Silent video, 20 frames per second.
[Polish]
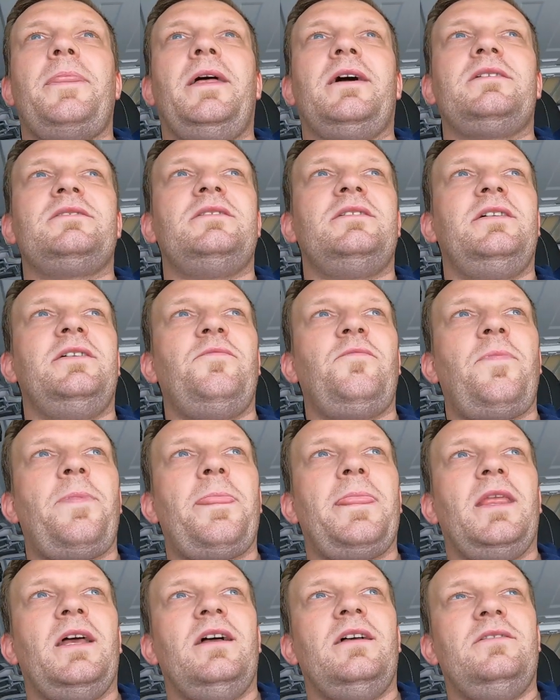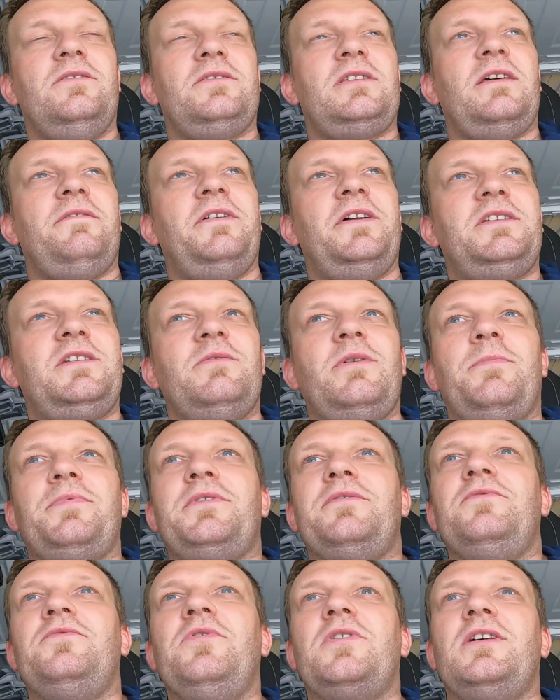Także zostawiajcie
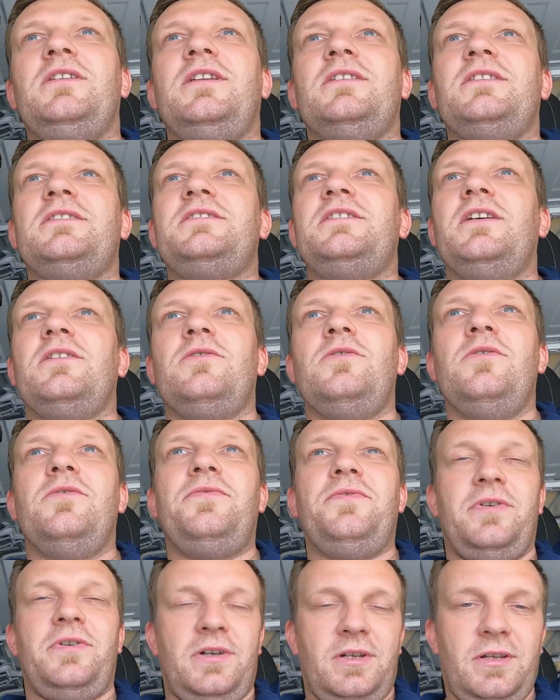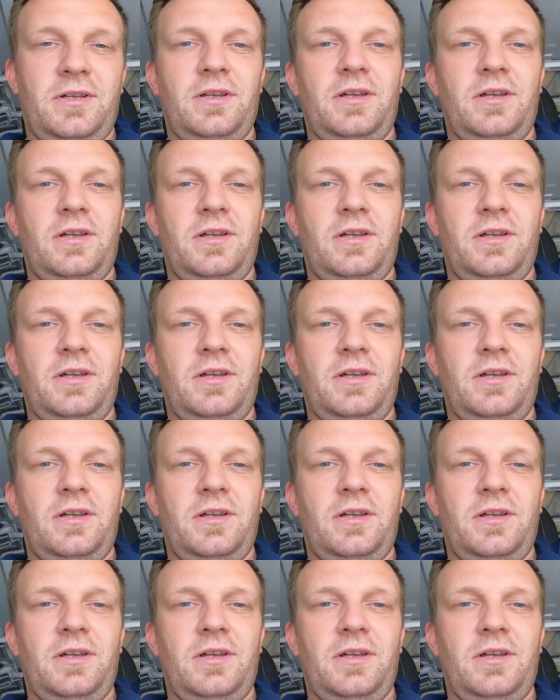łapki w górę dla zasięgów,